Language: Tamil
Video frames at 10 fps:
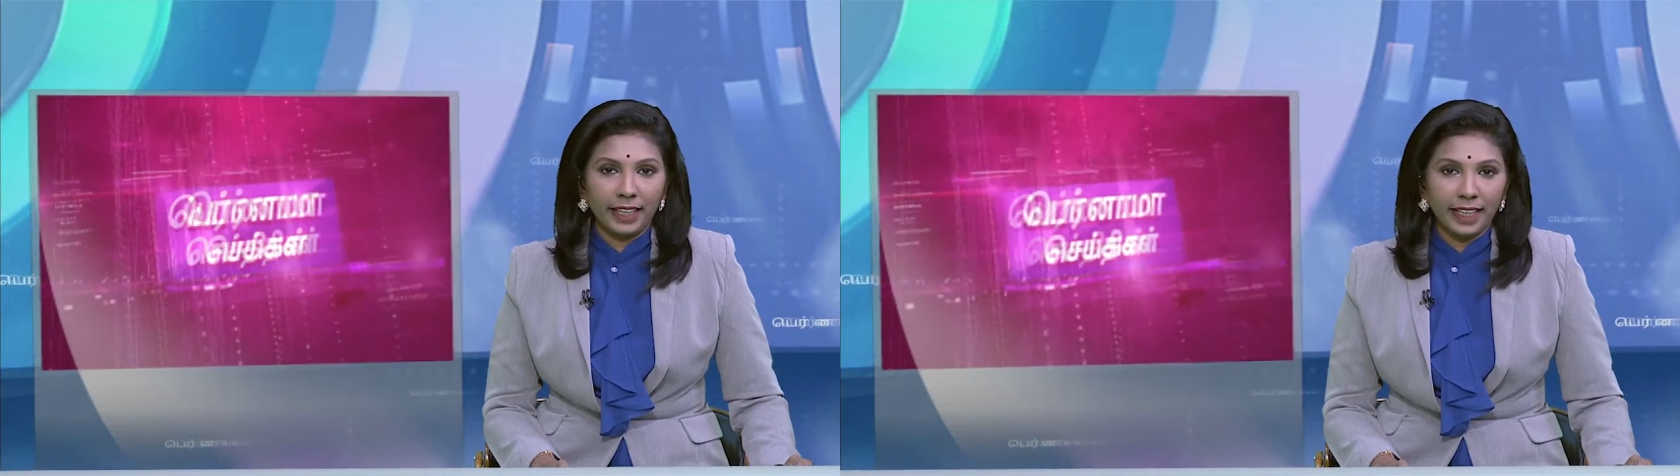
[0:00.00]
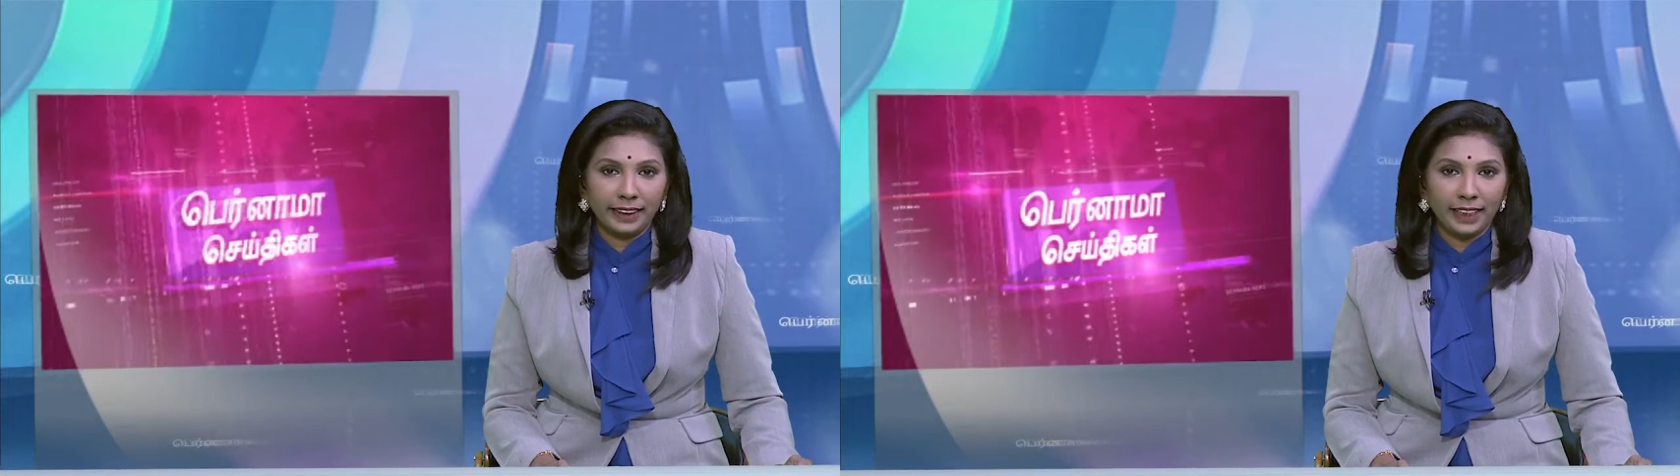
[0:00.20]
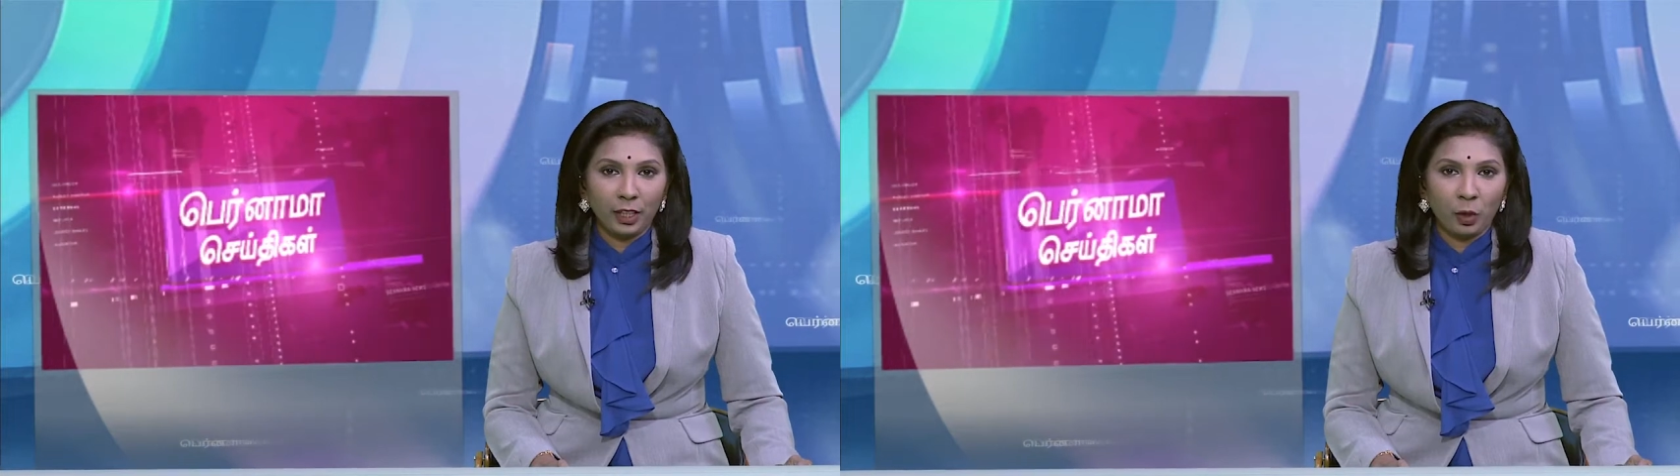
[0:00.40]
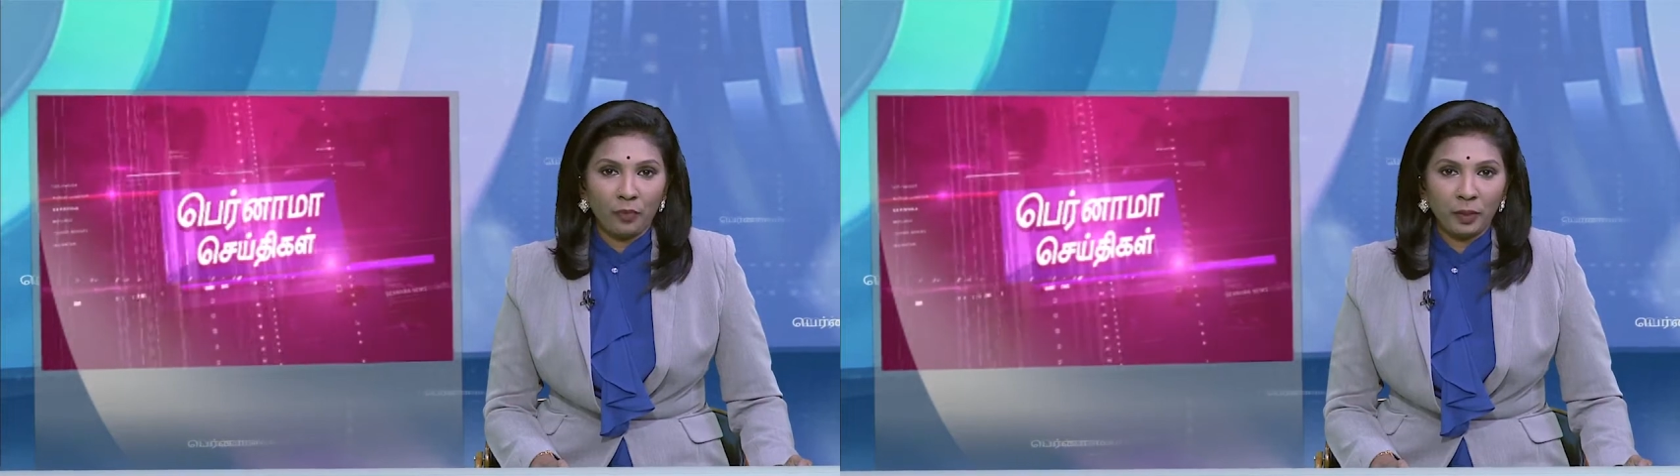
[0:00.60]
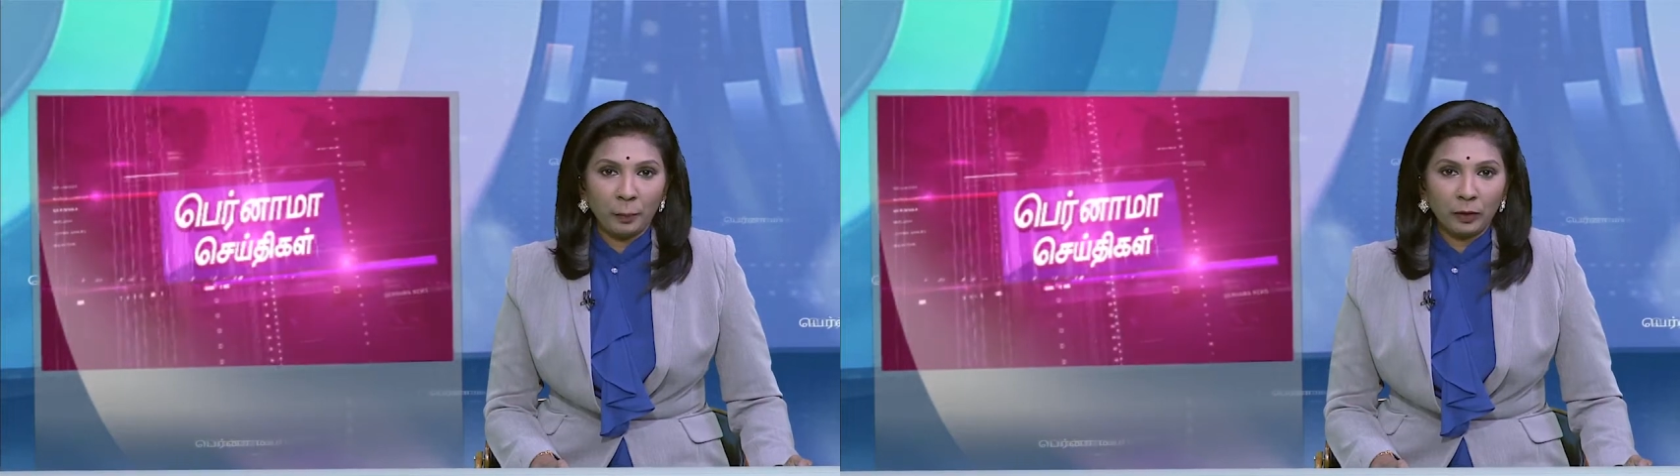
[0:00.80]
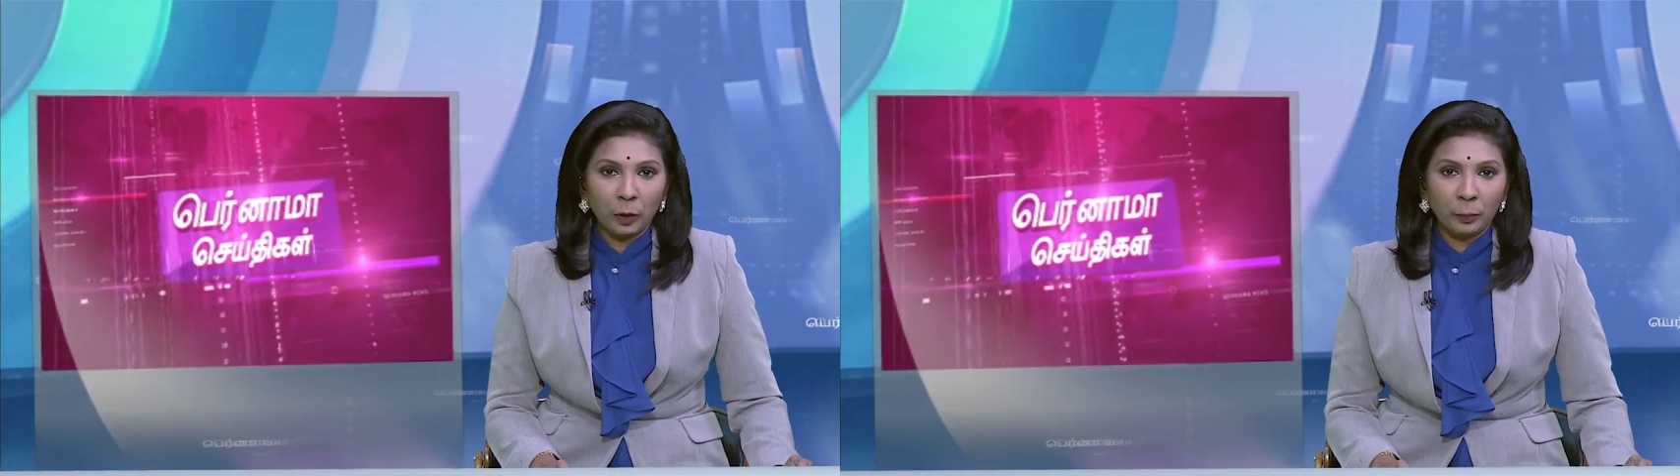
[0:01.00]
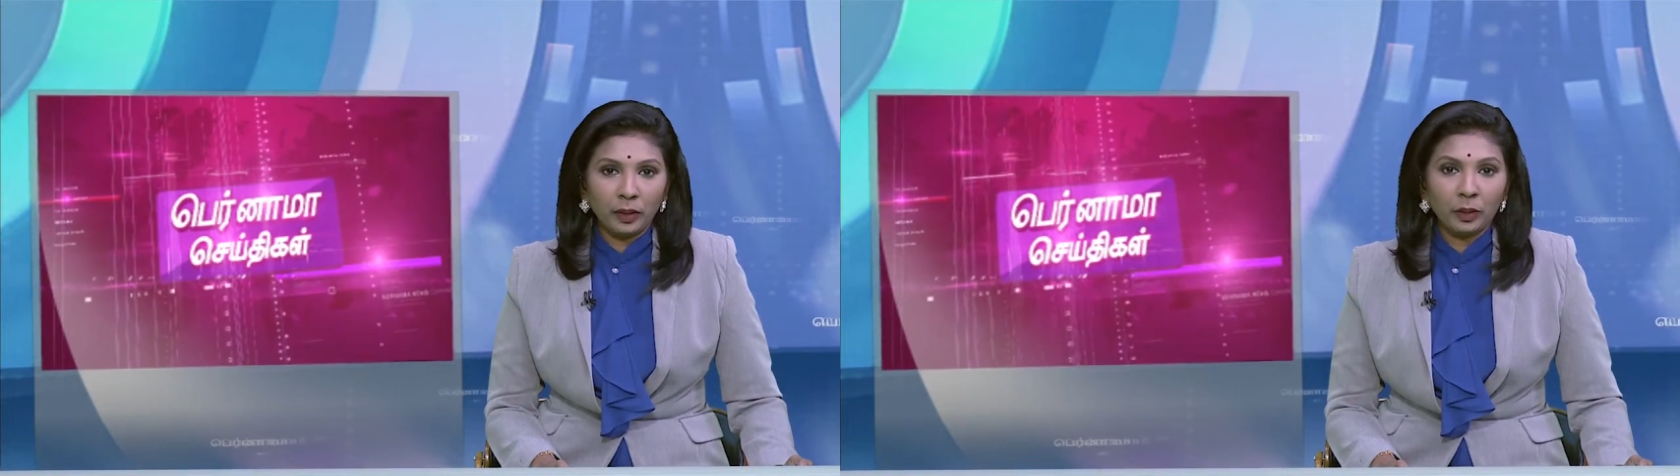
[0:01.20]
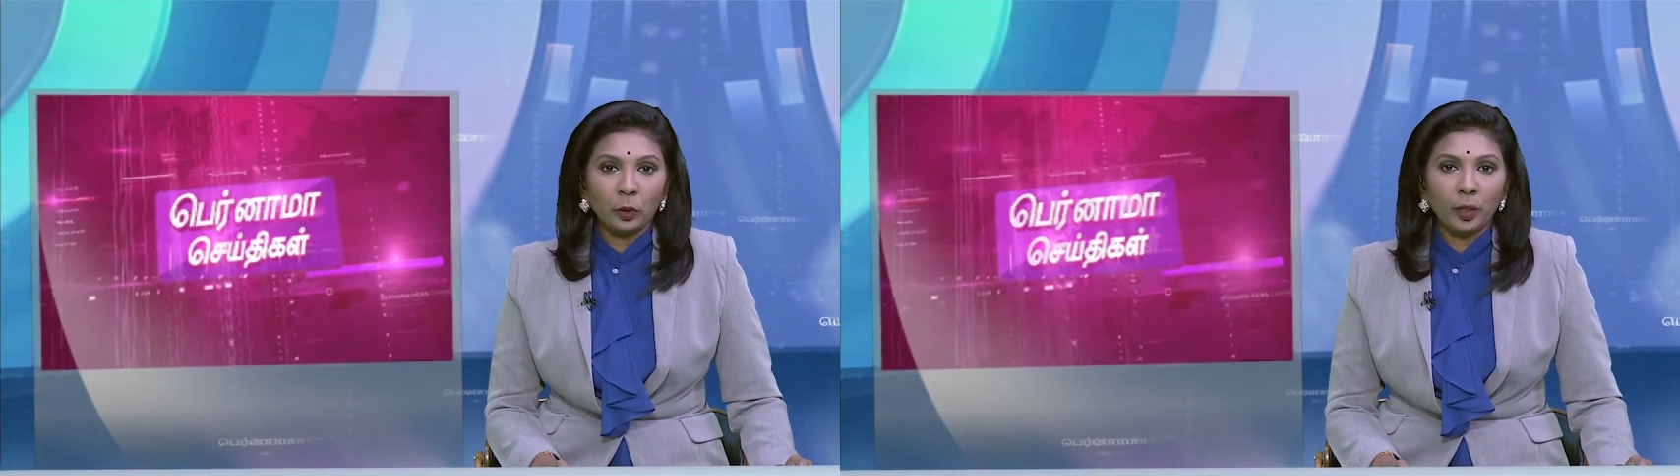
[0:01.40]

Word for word: தேசிய கோவிட் பத்தொன்பது